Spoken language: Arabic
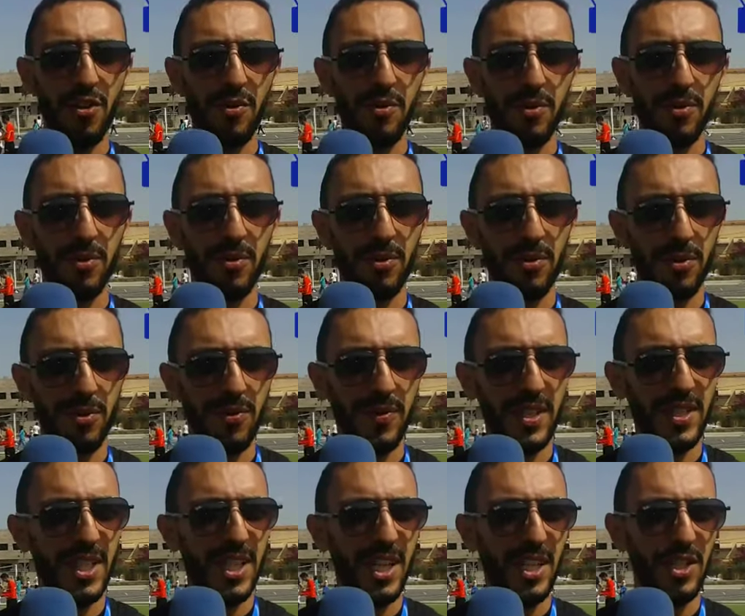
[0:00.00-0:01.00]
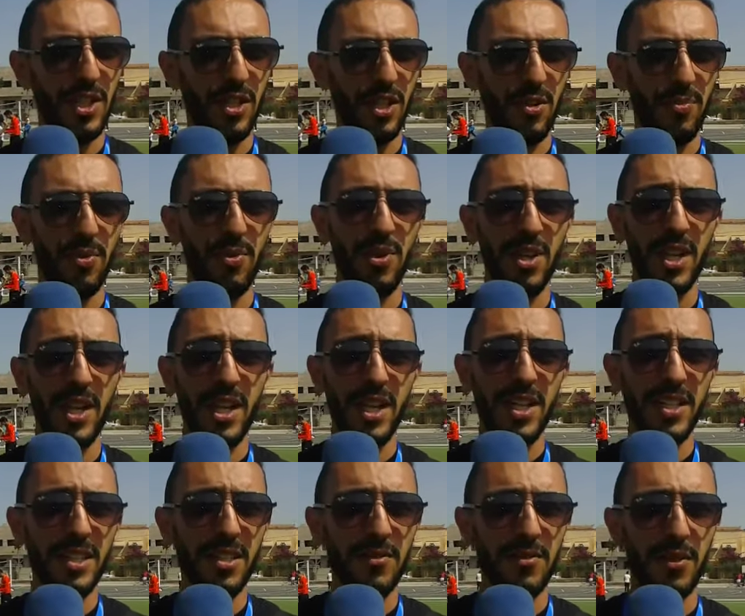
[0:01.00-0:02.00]
والفتيات يلعبوا
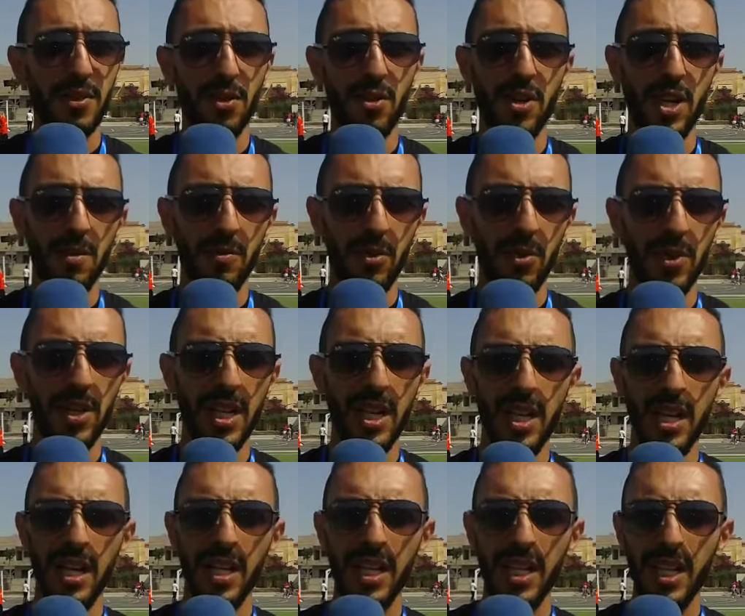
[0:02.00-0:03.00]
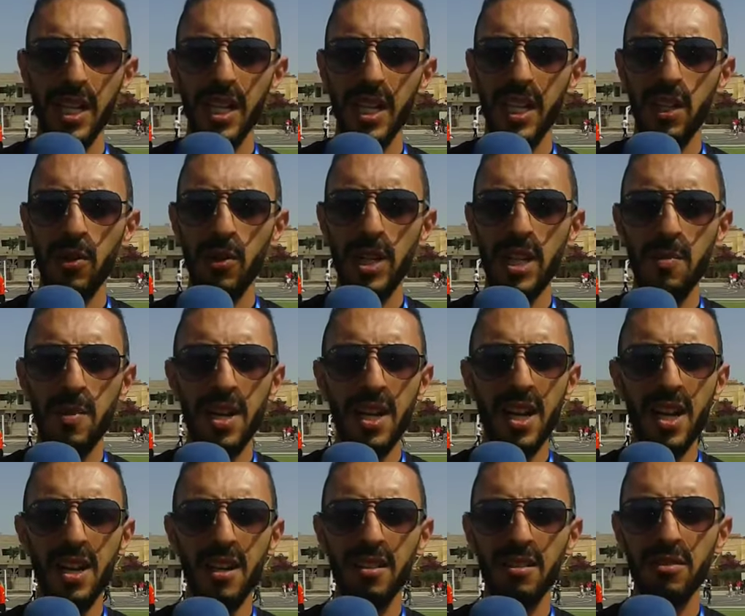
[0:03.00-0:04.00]
حنا تنفكروا الحمد لله آه، ولما
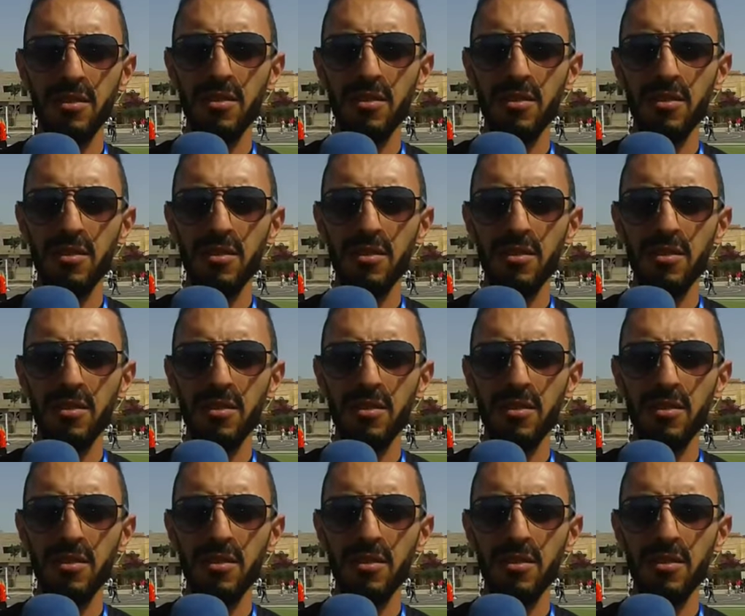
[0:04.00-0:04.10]
لا